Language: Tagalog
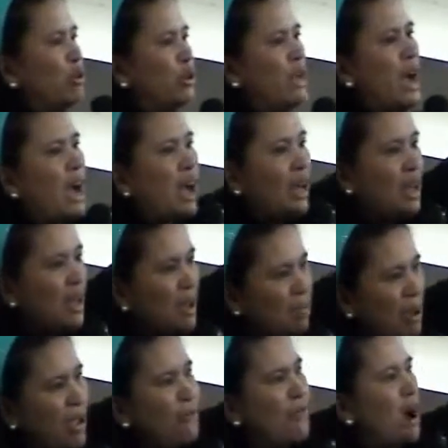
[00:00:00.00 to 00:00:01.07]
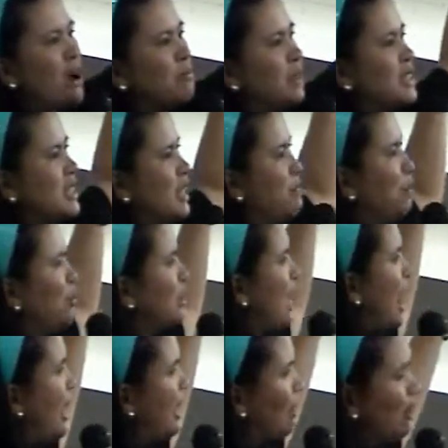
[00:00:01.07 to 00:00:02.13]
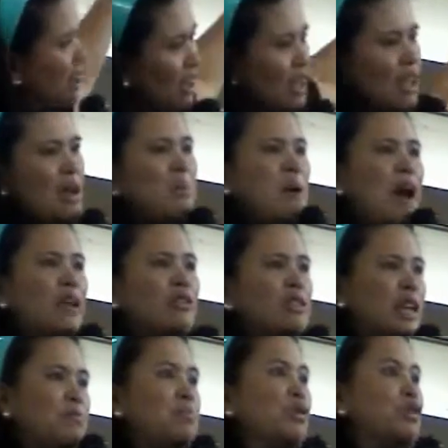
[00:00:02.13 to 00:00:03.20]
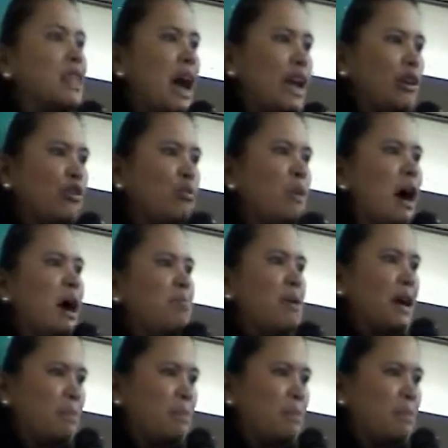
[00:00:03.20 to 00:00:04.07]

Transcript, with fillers: bakuna. May pharmacy po tayo. Meron din po tayong mga